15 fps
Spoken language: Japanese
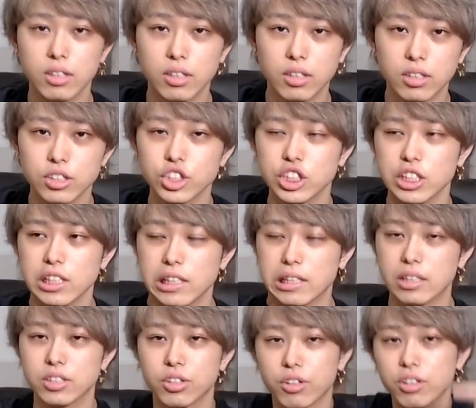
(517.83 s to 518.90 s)
し、
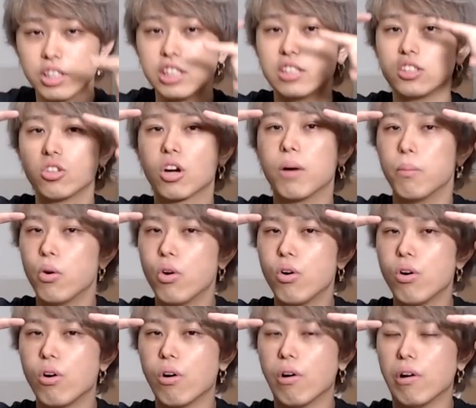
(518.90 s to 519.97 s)
その位置とか
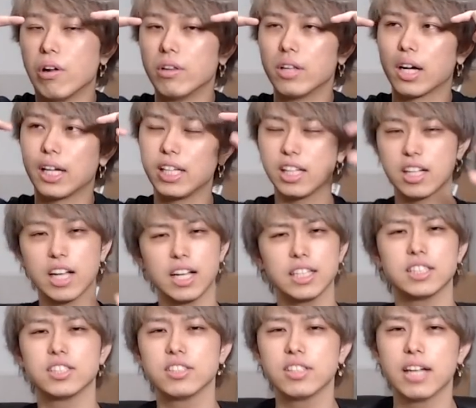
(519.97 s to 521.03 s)
もなんかいっかげ
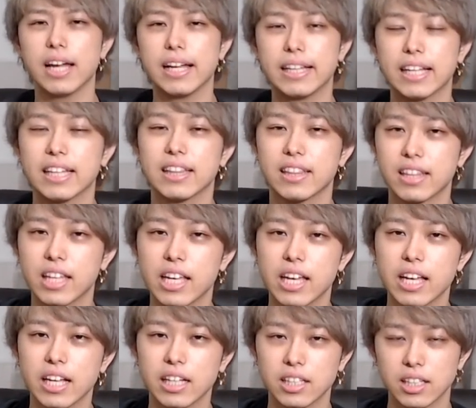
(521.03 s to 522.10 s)
つぐらい経っ
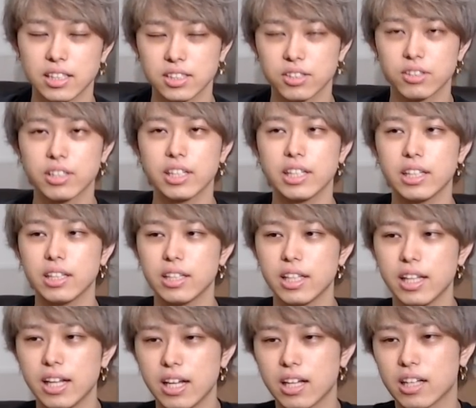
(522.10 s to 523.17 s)
て、それで
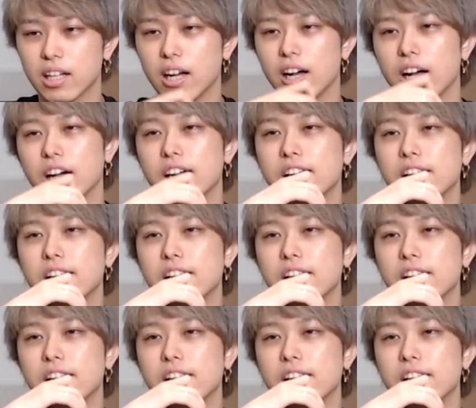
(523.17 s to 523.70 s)
なんか